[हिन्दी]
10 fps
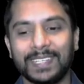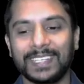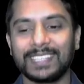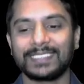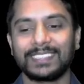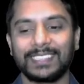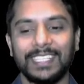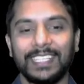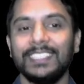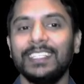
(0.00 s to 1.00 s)
कर सकते
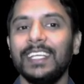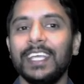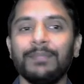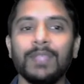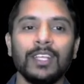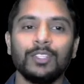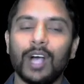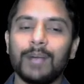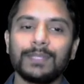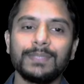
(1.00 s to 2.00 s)
हैं ठीक है तो
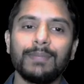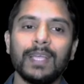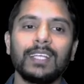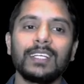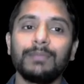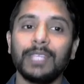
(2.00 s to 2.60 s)
अब सबसे पहले अगर हम